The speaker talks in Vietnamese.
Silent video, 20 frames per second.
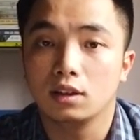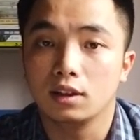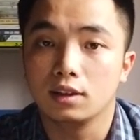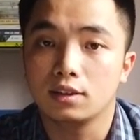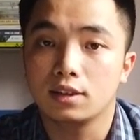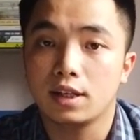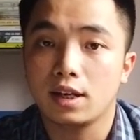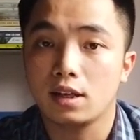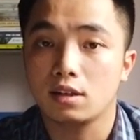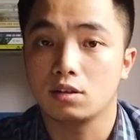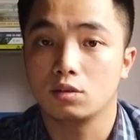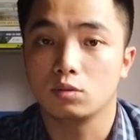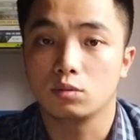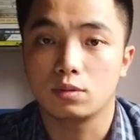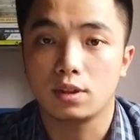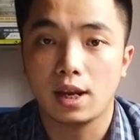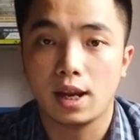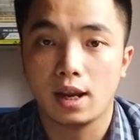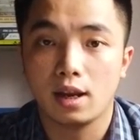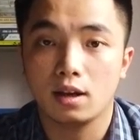lấy xe sử
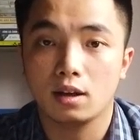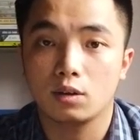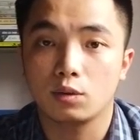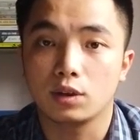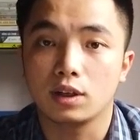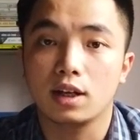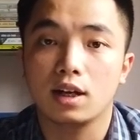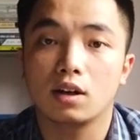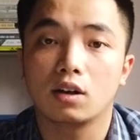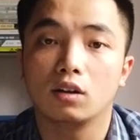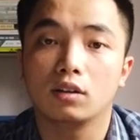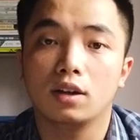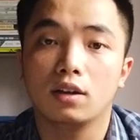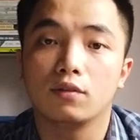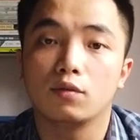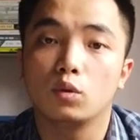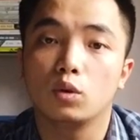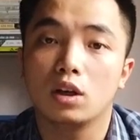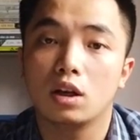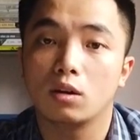dụng xe quý khách hàng có
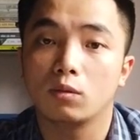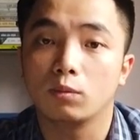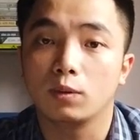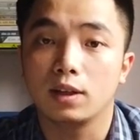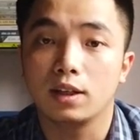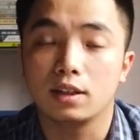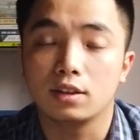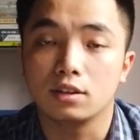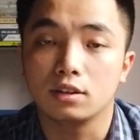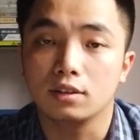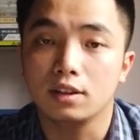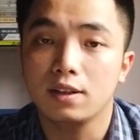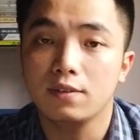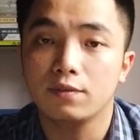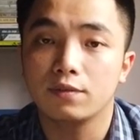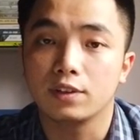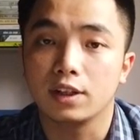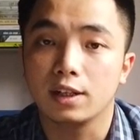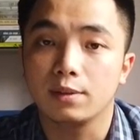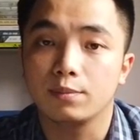thể vui lòng với lại trực
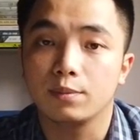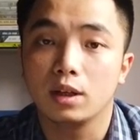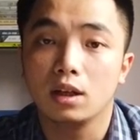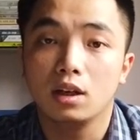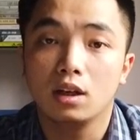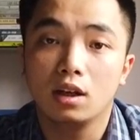tiếp với em